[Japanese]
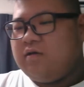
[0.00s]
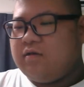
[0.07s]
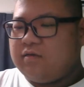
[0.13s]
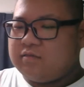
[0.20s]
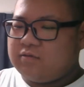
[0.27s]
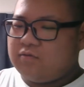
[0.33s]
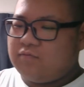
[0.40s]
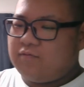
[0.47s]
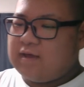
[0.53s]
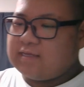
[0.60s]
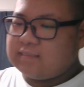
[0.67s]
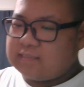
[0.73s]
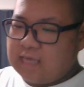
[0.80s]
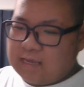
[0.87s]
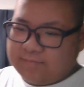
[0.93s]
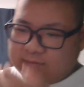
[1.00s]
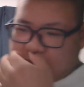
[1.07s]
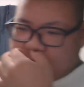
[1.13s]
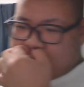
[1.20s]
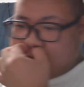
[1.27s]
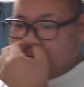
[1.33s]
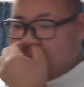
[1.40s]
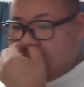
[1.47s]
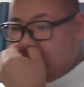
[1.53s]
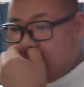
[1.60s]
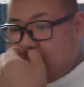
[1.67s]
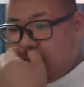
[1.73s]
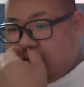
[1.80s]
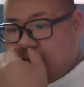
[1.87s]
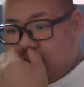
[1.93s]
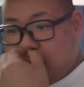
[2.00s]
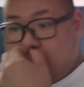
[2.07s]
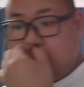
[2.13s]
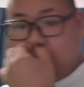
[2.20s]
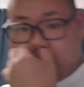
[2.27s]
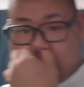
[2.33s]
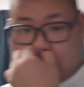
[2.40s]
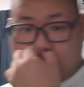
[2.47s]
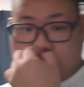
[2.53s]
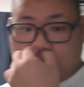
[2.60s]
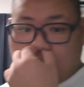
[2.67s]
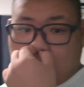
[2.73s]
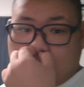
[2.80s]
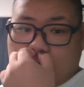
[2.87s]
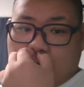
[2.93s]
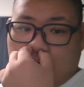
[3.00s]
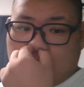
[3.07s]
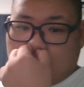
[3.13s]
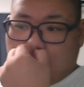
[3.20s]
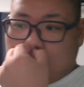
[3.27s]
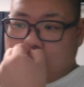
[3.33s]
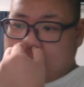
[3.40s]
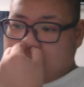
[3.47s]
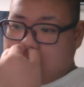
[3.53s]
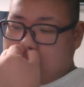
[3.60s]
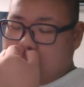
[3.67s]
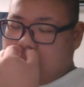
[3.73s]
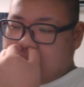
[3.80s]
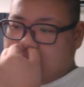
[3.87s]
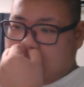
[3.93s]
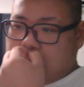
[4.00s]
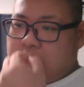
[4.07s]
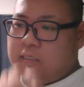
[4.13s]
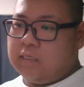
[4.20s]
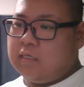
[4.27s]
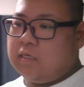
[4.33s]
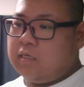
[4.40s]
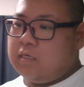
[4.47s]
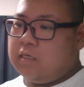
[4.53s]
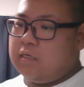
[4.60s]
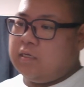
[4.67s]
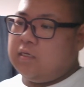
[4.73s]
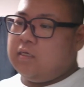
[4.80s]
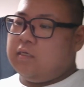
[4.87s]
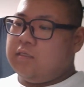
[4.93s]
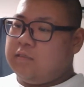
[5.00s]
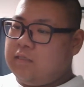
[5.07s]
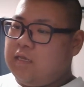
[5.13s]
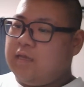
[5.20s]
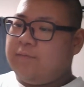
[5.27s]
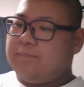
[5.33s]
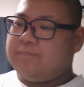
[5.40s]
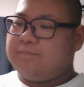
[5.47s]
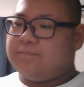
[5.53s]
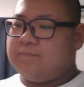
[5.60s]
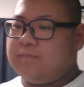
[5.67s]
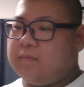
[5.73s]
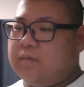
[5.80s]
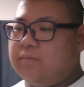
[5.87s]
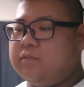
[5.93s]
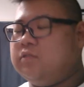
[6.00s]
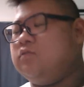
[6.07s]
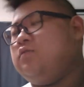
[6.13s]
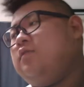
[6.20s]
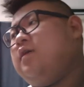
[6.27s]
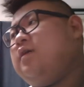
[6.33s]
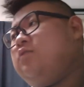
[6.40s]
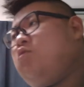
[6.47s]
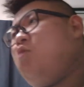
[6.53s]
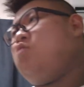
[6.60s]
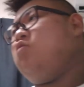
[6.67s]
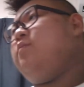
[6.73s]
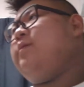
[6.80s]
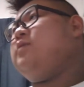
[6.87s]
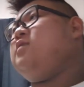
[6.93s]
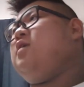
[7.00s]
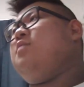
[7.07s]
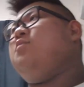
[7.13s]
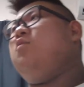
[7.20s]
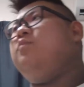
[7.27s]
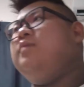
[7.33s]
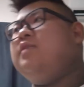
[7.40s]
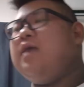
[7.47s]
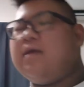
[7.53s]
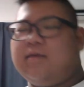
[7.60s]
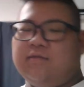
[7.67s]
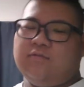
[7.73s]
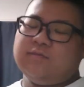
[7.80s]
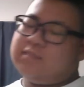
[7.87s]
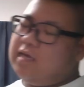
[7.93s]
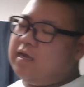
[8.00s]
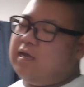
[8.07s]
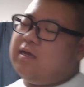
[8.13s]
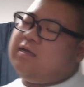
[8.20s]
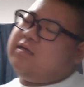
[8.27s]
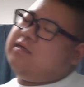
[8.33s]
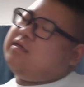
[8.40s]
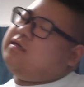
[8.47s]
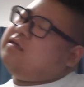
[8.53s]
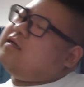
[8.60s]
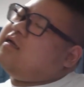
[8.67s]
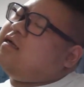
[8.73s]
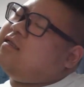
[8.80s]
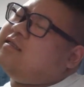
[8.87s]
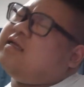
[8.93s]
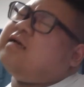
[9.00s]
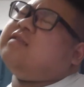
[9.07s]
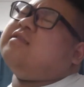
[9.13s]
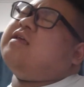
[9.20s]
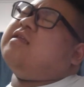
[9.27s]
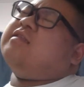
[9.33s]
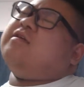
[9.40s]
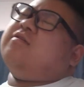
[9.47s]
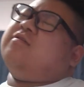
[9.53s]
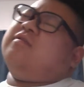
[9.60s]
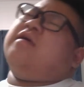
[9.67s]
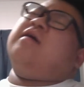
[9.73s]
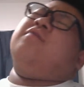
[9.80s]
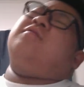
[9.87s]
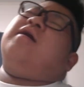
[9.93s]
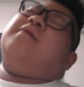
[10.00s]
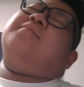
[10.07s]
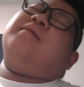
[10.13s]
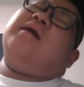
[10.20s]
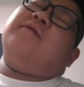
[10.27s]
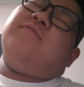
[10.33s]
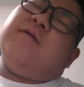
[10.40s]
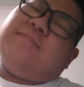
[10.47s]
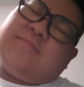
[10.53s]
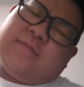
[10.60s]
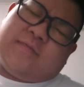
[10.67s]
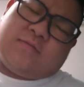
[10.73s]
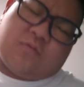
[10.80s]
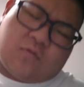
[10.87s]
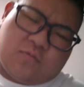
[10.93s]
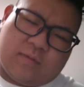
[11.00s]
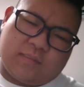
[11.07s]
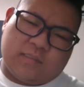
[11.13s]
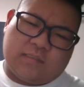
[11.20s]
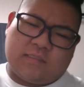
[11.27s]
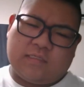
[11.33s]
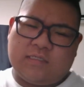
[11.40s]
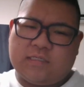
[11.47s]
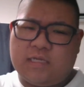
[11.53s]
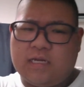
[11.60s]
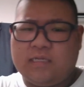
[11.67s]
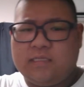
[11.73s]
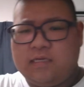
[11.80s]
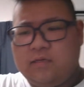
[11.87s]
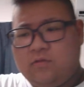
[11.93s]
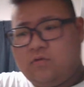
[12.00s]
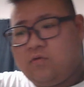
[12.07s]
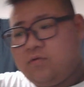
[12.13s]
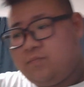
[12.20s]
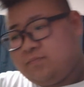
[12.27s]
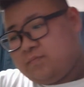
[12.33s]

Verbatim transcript: そのファンサービスみたいな映画なわけじゃん。そういうのに特化してくれるじゃん。ね。でもちょっとなんか特別編も見たけどさ、な、なんだろうな。俺あんまワンピース特別に好きじゃないんだけど、